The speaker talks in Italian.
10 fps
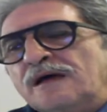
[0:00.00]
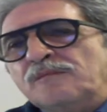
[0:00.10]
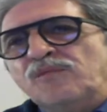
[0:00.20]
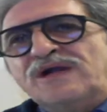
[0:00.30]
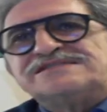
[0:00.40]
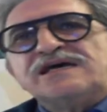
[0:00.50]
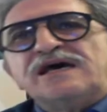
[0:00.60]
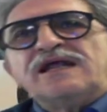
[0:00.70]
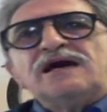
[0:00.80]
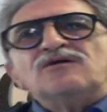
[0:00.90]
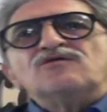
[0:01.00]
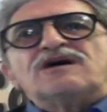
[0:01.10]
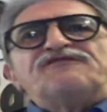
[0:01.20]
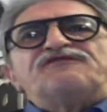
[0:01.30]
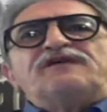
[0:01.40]
Buonasera, un
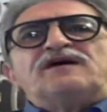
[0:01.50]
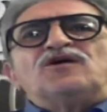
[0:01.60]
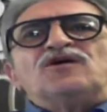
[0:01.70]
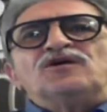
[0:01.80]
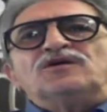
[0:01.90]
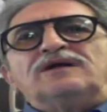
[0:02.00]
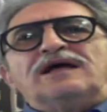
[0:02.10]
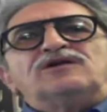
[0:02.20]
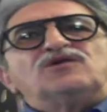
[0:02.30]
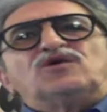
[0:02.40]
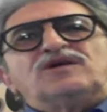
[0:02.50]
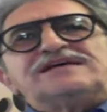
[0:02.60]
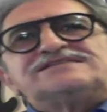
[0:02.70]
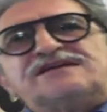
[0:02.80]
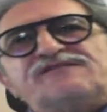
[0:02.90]
caffè con la
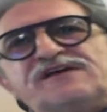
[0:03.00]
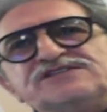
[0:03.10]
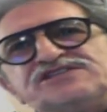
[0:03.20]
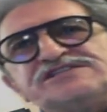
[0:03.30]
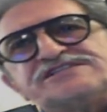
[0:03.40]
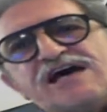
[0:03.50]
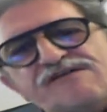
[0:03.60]
dottoressa Francesca